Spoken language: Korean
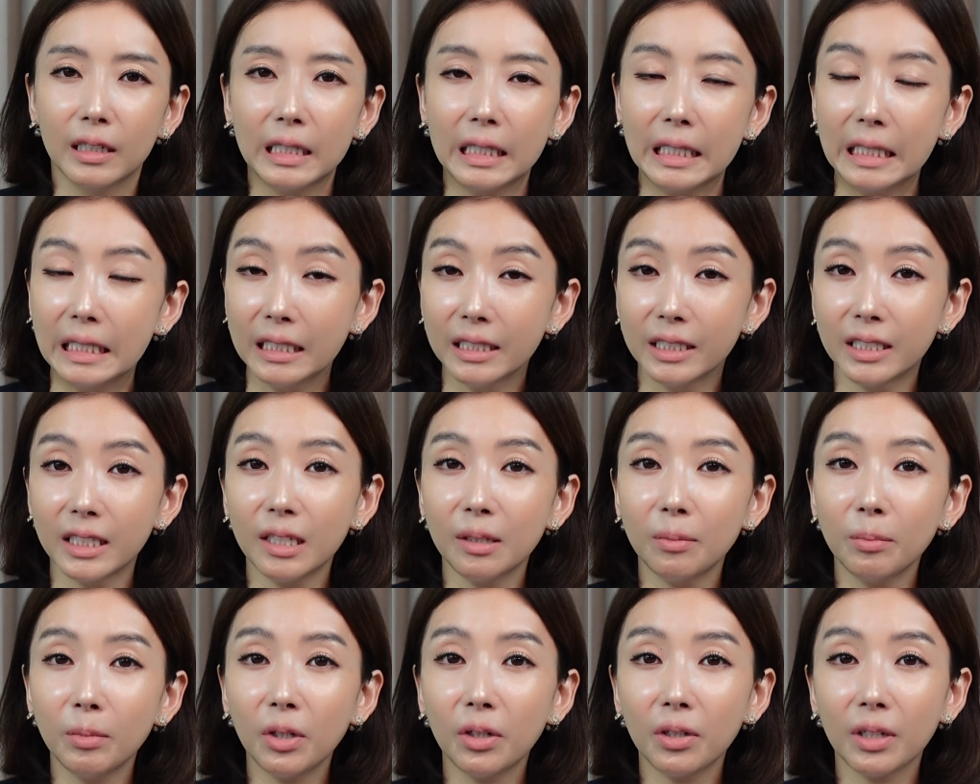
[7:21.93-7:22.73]

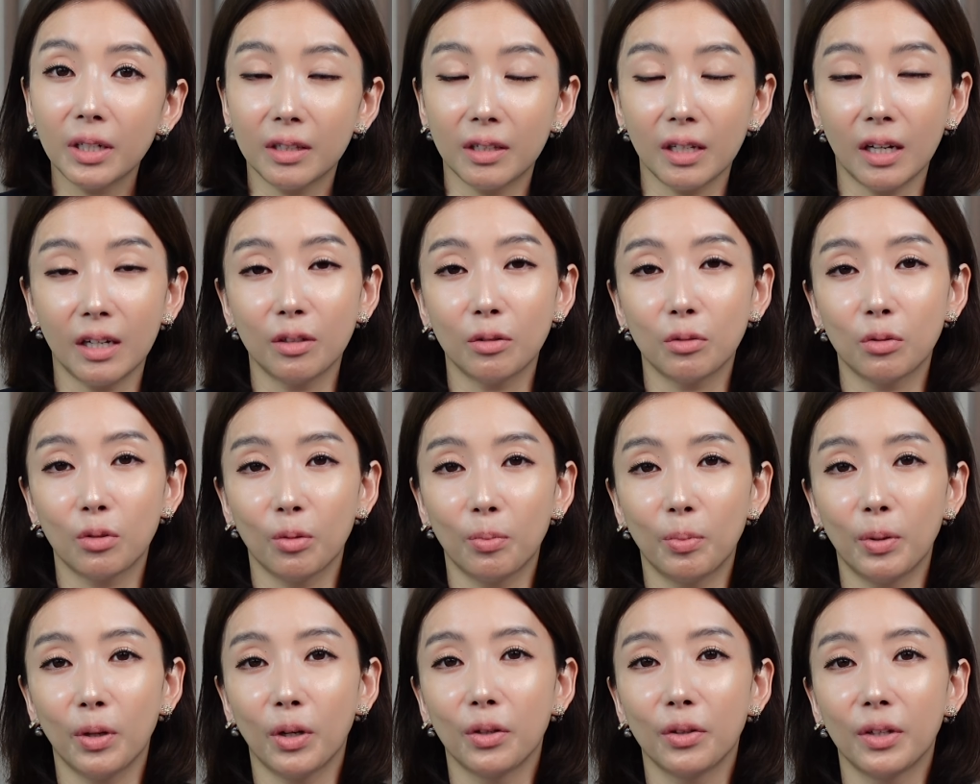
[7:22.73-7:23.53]
이재명의
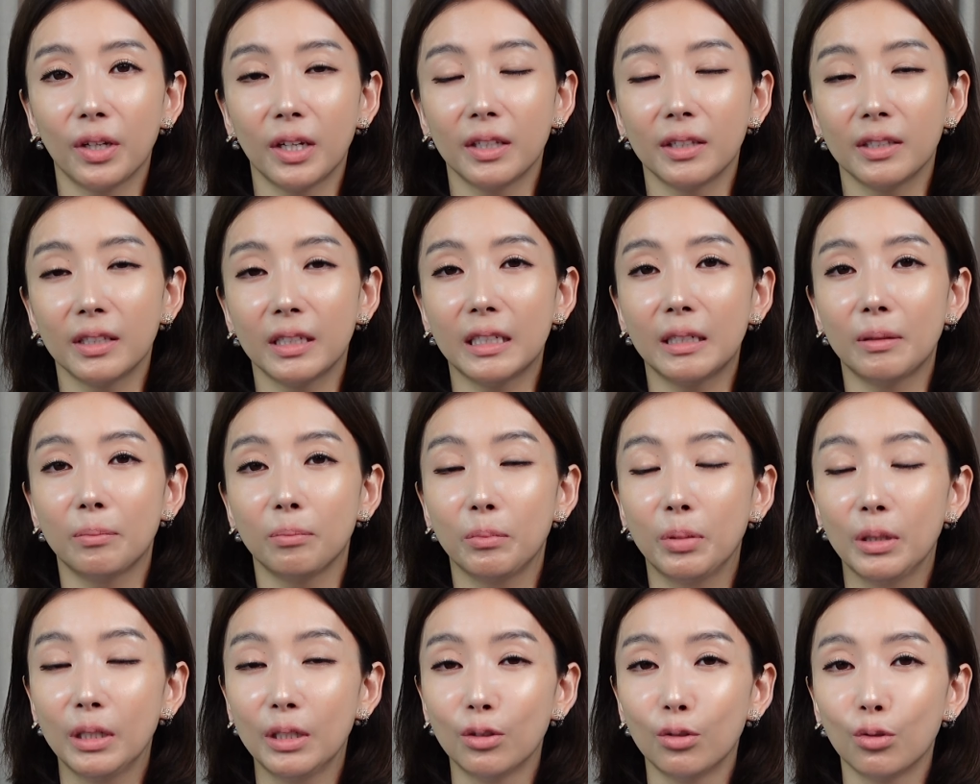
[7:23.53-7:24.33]
당으로 변한 이
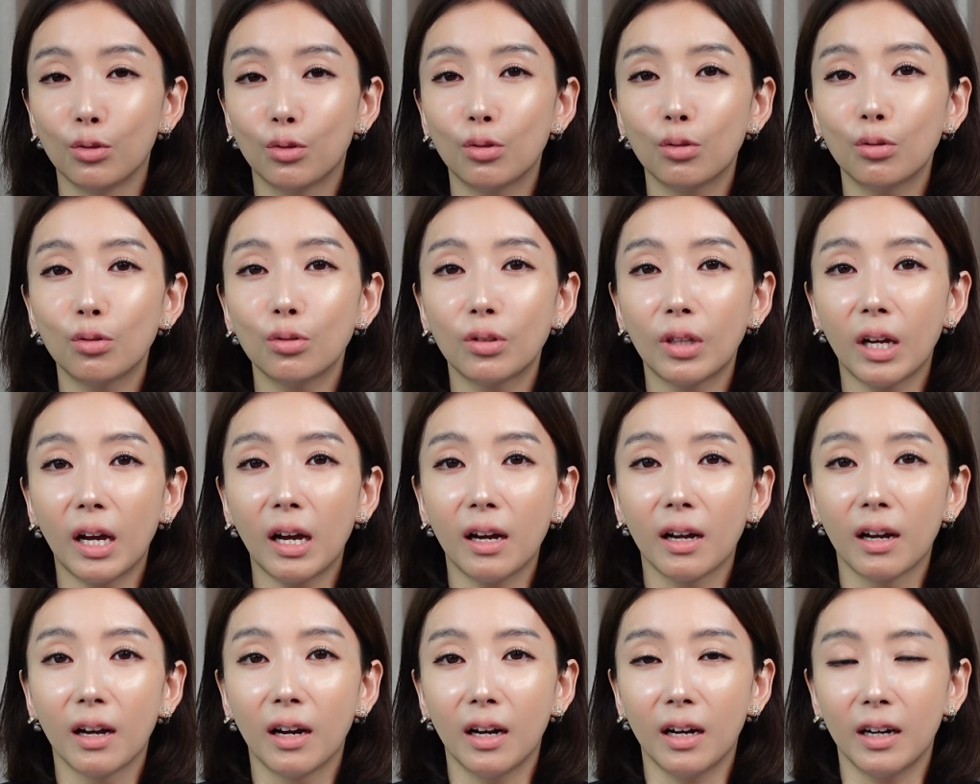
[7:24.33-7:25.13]

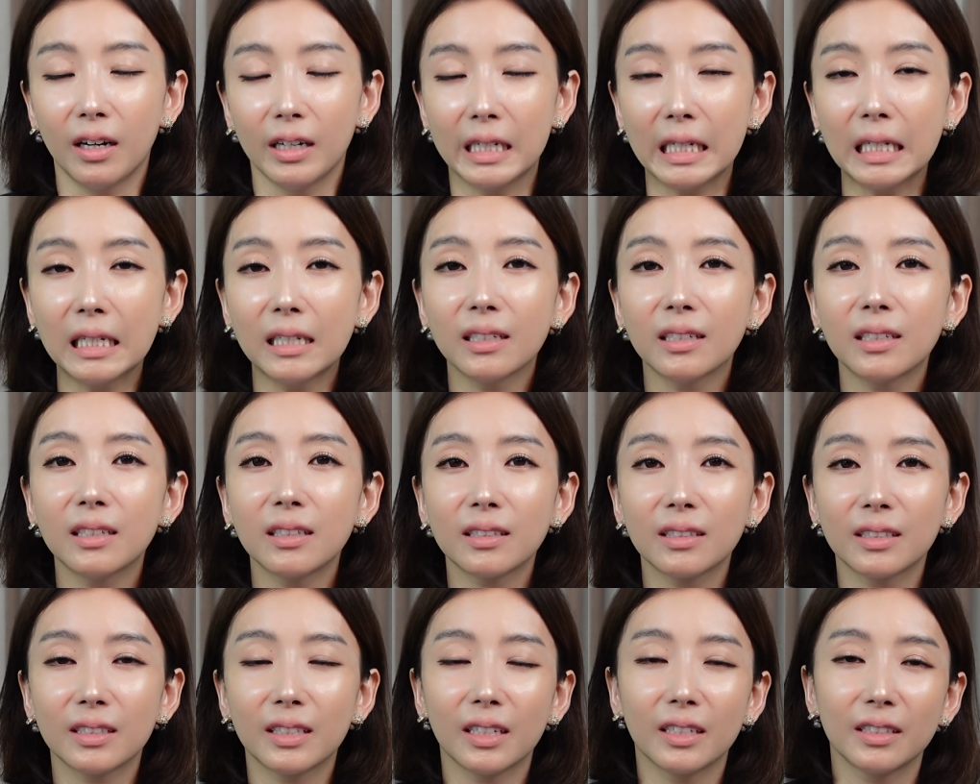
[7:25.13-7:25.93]
민주당 어,
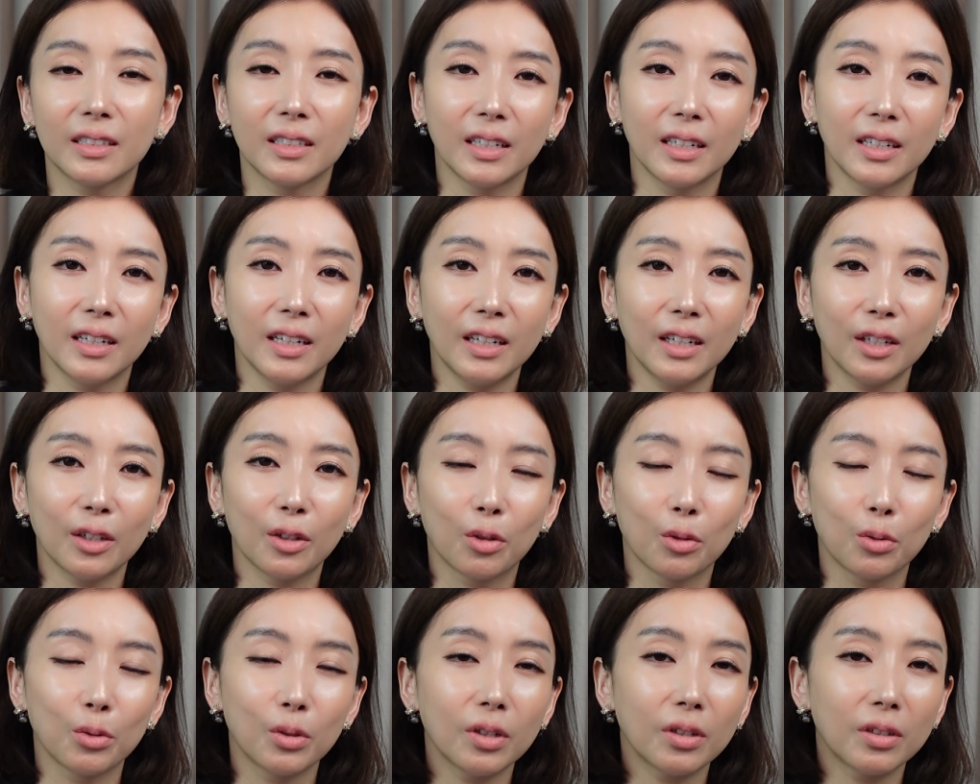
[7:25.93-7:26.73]
일극 체제의
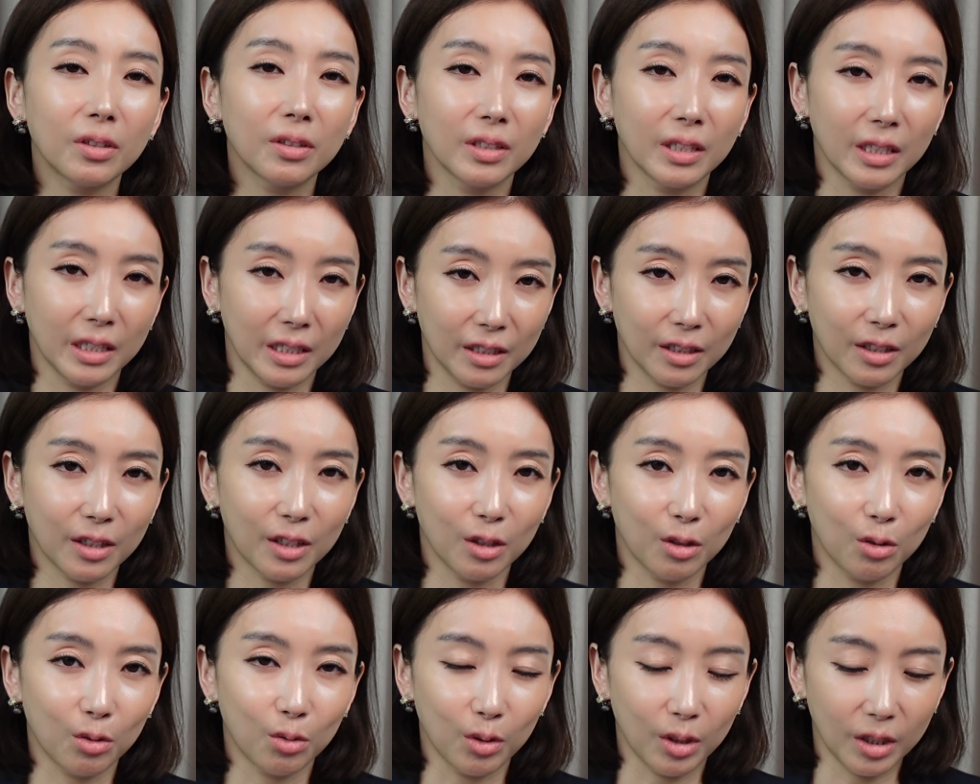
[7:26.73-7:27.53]
균열을
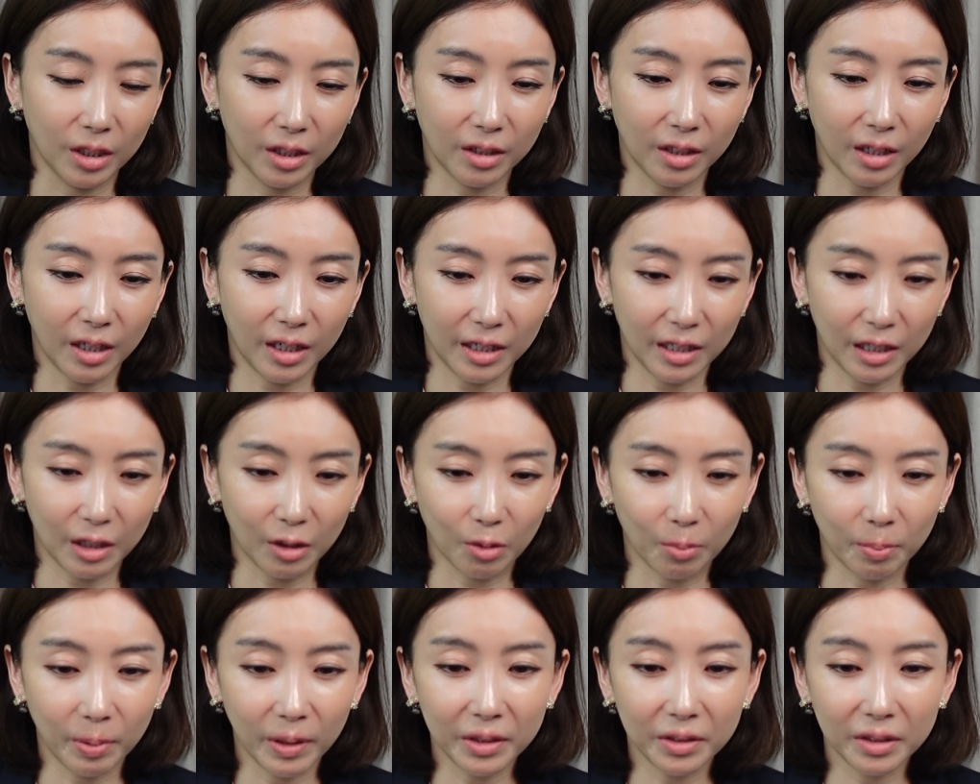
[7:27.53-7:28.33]
일으킬 수
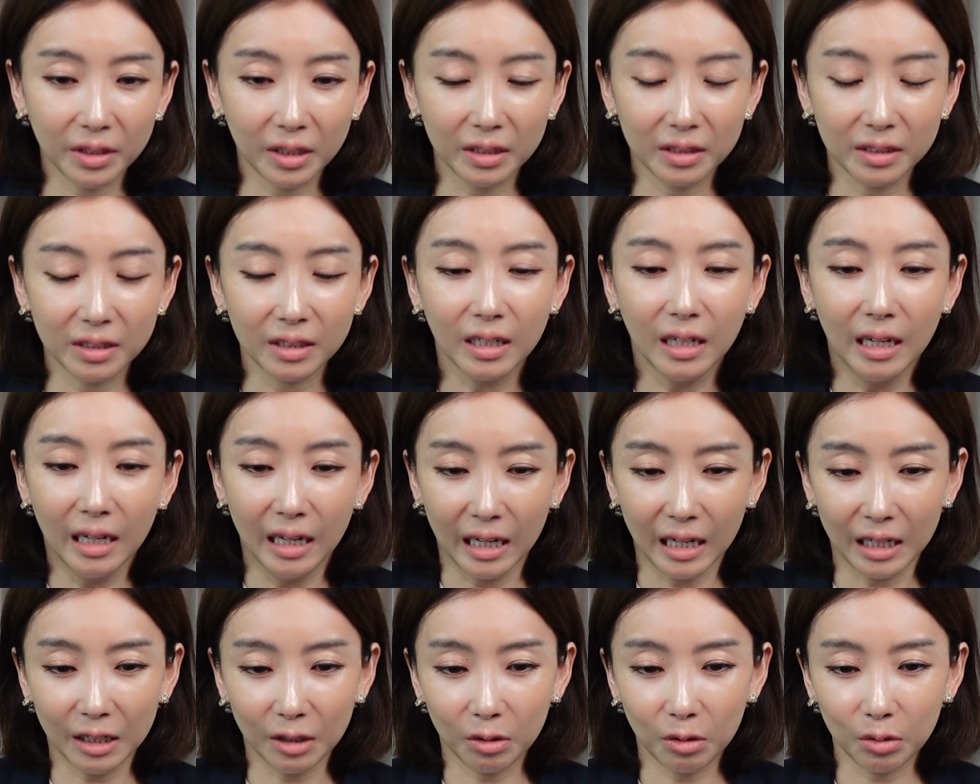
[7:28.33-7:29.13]
있다라고 판단을
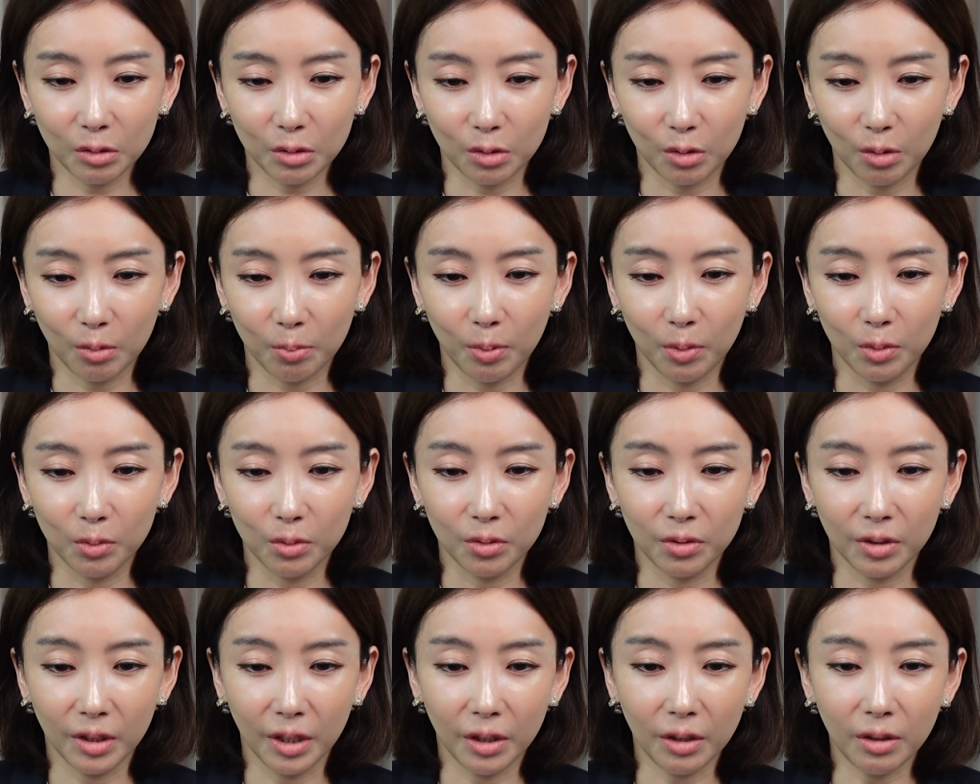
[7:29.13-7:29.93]
한 것으로
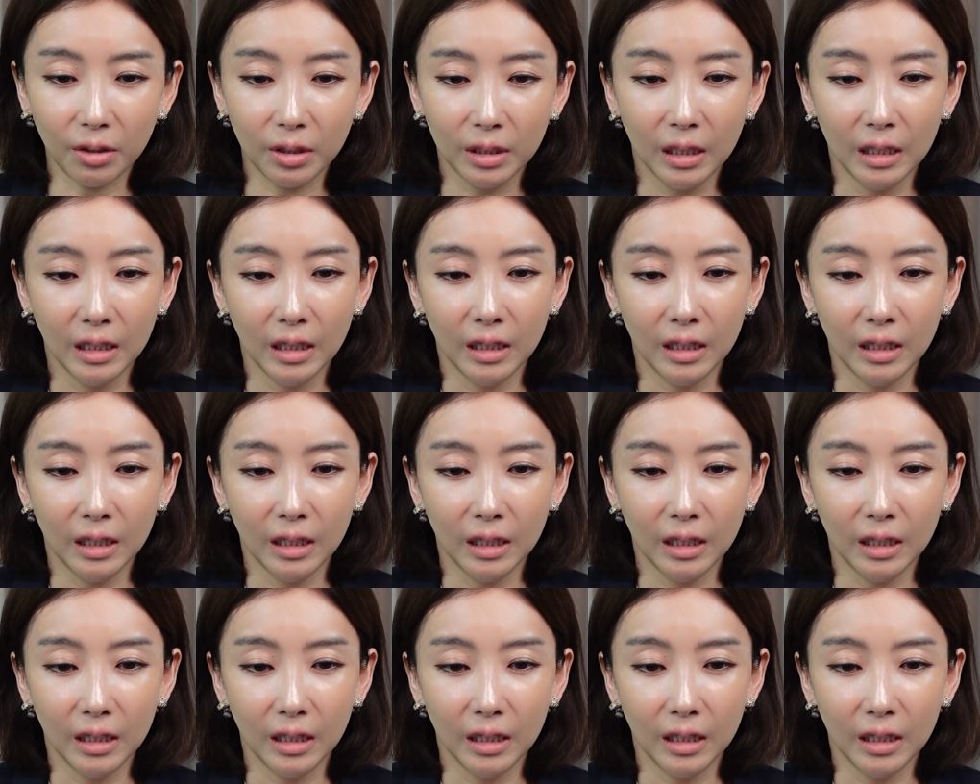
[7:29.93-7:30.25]
보는데요.